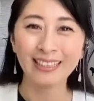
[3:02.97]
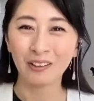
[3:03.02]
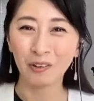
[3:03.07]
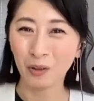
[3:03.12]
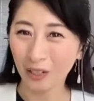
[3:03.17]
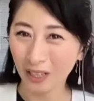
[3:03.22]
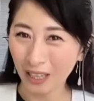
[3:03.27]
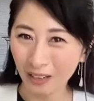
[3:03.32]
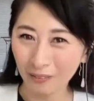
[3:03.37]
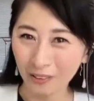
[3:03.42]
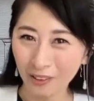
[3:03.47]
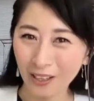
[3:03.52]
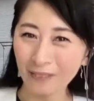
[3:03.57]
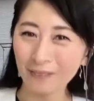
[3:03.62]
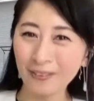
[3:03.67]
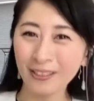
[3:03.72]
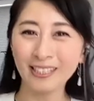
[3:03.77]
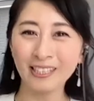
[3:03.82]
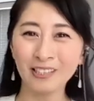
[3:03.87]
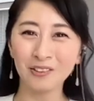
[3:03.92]
これからも頑
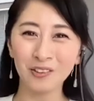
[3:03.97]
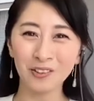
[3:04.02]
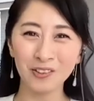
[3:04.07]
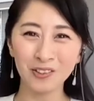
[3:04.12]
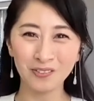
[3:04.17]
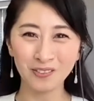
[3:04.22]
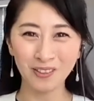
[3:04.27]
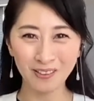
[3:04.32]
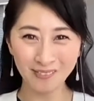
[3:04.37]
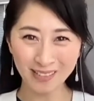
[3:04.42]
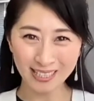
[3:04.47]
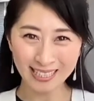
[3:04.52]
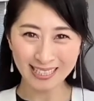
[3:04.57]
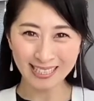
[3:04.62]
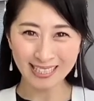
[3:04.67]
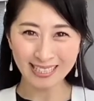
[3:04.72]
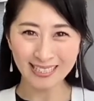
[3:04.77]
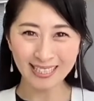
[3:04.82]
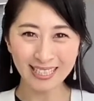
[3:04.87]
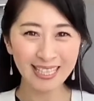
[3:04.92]
張っていこうと思います。
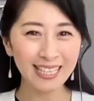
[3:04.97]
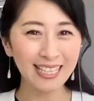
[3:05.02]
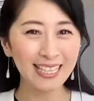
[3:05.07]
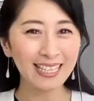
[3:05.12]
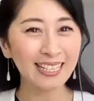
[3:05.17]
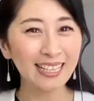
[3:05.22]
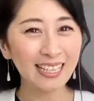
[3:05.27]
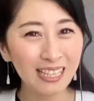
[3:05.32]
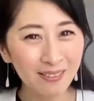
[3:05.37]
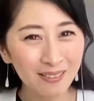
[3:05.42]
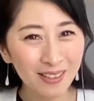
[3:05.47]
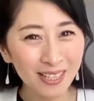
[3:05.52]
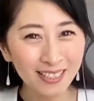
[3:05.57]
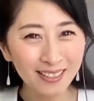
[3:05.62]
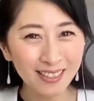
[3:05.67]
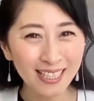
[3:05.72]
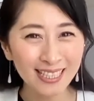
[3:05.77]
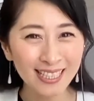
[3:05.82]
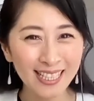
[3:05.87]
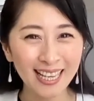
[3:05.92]
ぜひやってみてく
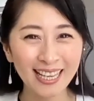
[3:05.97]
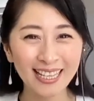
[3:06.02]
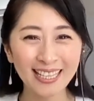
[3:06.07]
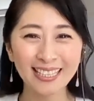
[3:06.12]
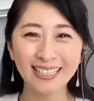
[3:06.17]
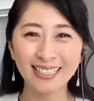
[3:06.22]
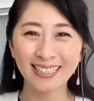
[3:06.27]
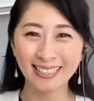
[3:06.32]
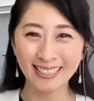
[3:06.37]
ださい。